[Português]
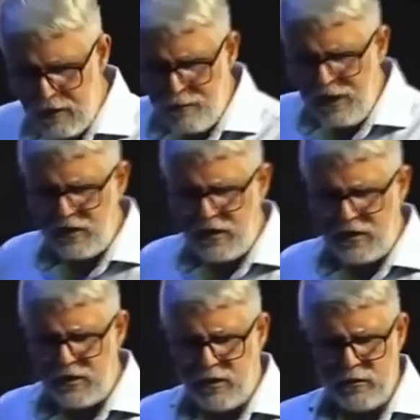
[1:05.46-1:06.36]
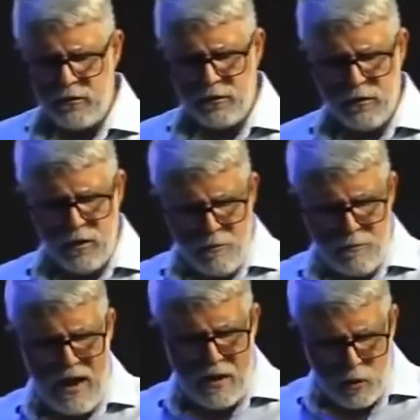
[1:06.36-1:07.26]
Preste atenção.
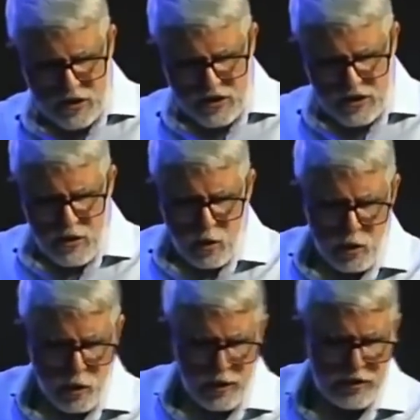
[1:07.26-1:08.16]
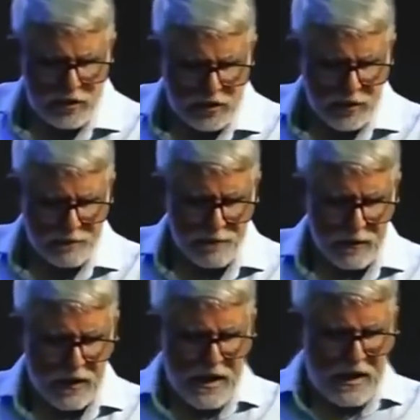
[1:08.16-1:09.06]
Marcos 5, 2.
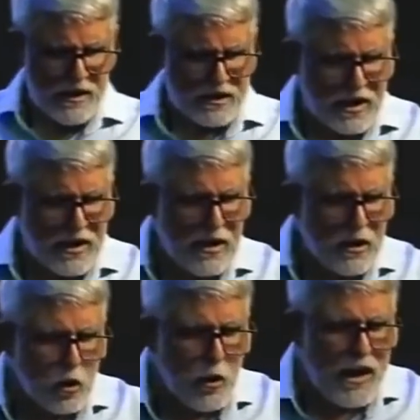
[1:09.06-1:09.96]
E saindo